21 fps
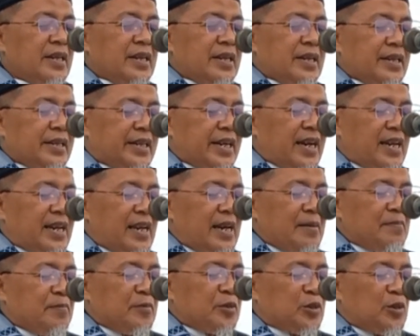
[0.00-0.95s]

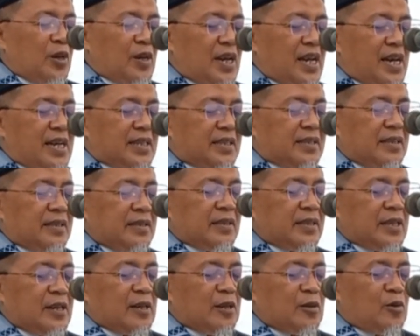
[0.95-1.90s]
Dalam sholat
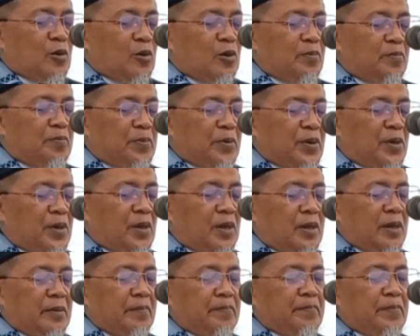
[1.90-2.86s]

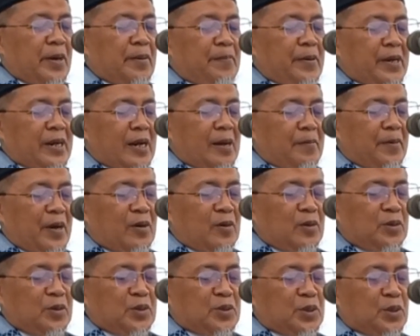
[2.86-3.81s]
terkumpul beberapa
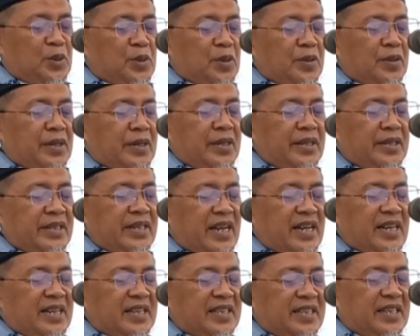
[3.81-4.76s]
unsur
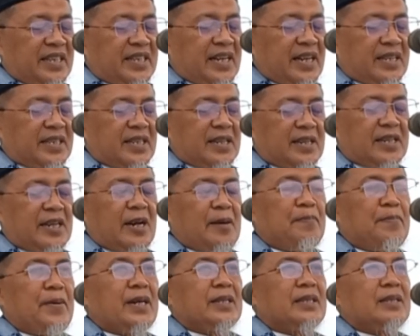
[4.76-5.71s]
yang tidak
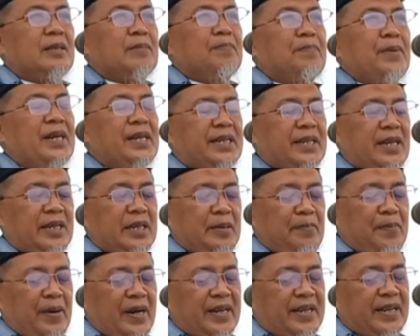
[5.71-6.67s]
terdapat pada
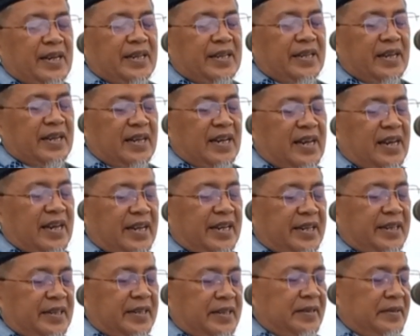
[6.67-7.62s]
ibadah yang
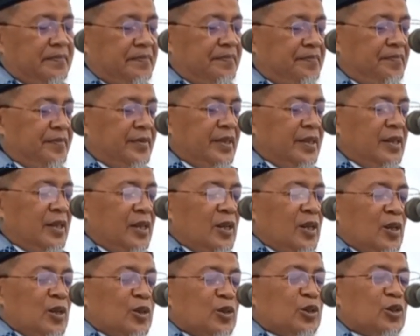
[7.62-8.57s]
lain.
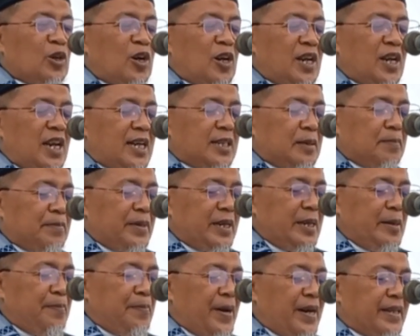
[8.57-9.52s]
Sholat
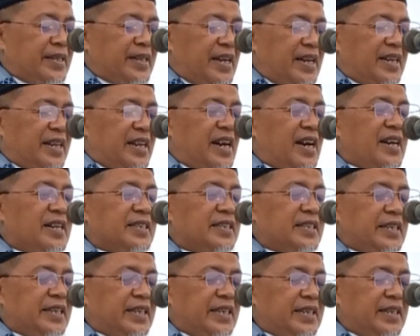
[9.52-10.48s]
melibatkan
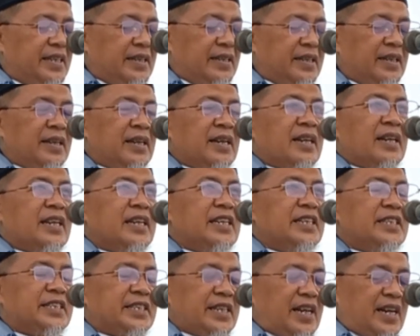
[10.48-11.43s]
hati,
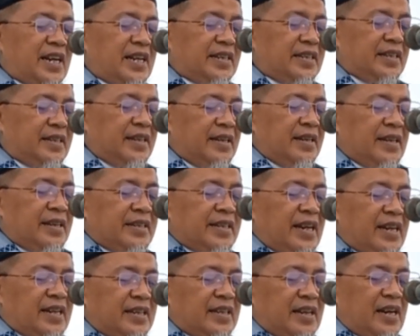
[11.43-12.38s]
lisan,
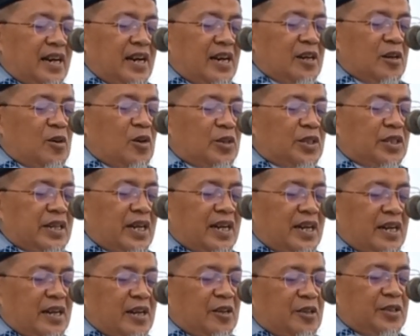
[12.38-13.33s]
dan
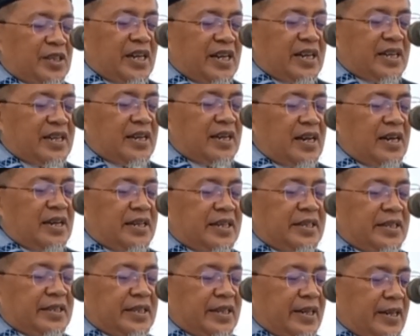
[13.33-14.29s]
anggota-anggota gerak
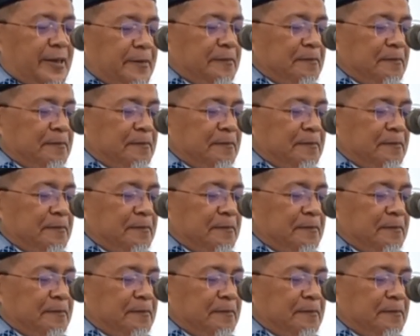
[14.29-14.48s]
kita.